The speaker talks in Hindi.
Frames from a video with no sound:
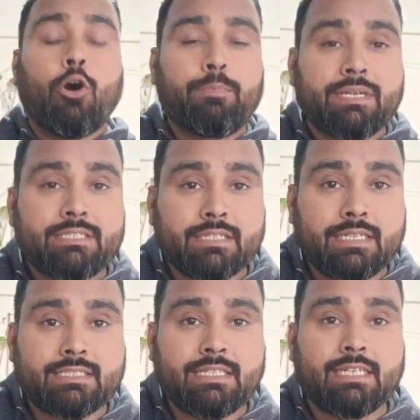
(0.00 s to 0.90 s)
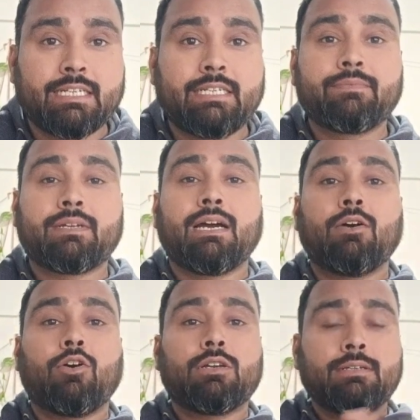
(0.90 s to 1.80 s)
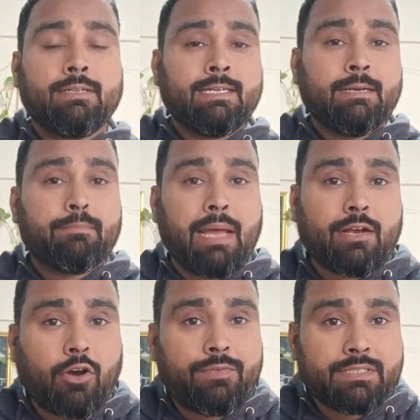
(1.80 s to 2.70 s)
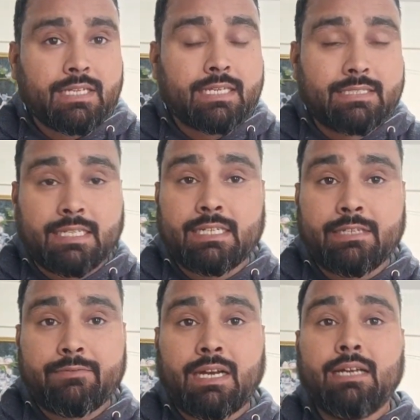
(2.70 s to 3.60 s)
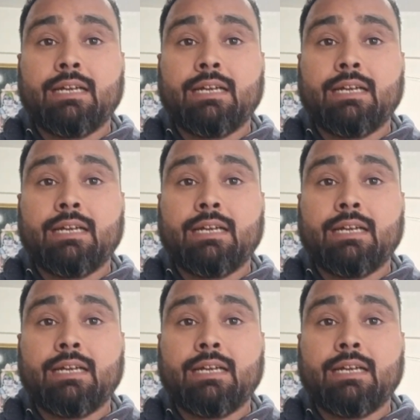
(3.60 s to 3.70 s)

ऑपरेशन एग्जीक्यूटिव का और बैक ऑफिस एग्जीक्यूटिव का